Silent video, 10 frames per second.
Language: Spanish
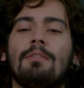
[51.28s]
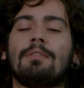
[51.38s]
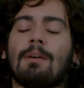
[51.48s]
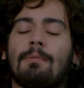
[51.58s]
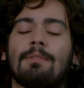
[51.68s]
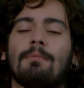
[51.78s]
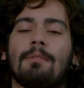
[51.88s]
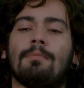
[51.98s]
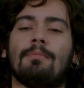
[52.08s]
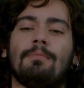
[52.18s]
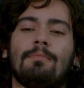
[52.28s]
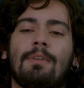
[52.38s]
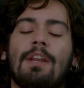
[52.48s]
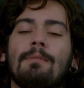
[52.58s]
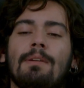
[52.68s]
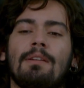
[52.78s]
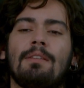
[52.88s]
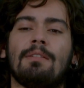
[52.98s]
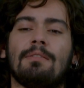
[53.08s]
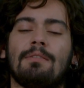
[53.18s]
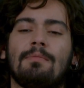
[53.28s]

Está bien, está bien. Te acompañaré.